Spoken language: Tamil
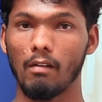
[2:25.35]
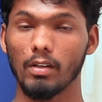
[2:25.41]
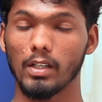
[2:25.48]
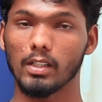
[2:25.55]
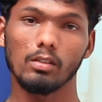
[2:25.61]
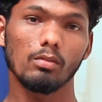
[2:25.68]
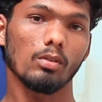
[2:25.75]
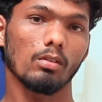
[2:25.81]

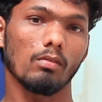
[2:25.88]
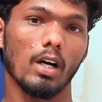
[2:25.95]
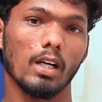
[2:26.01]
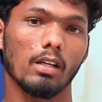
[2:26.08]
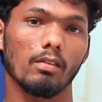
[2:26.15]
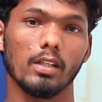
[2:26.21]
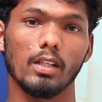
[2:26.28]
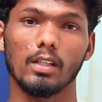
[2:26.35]
அவருக்குன்னு ஒரு
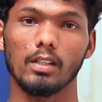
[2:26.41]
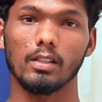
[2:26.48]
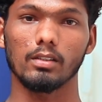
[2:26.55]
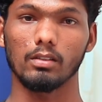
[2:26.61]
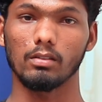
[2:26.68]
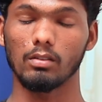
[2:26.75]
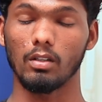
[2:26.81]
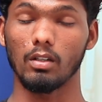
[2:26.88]
வாக்கு வங்கி
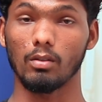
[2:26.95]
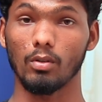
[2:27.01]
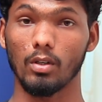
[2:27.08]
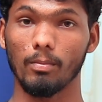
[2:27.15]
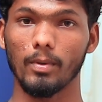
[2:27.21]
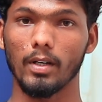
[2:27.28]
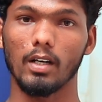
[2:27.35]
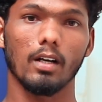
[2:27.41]
இருக்குது
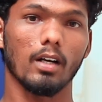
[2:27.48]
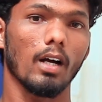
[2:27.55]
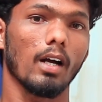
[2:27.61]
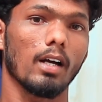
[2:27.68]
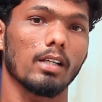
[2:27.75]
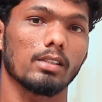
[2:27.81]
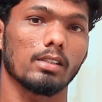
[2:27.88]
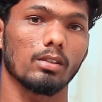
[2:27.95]
குறிப்பாக
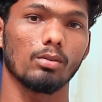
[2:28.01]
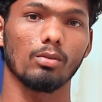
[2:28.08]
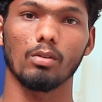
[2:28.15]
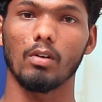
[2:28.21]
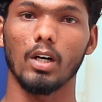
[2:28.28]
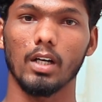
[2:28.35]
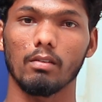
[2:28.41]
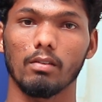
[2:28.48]
காங்கிரஸுக்குன்னு ஒரு
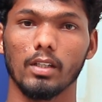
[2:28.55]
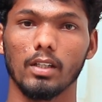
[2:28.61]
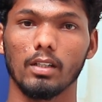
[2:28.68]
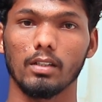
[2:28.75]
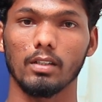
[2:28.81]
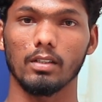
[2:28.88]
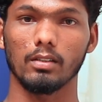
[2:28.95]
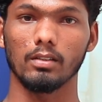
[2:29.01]
வாக்கு வங்கி
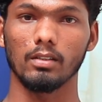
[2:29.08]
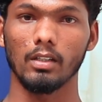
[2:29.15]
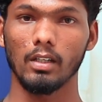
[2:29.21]
இருக்கிறது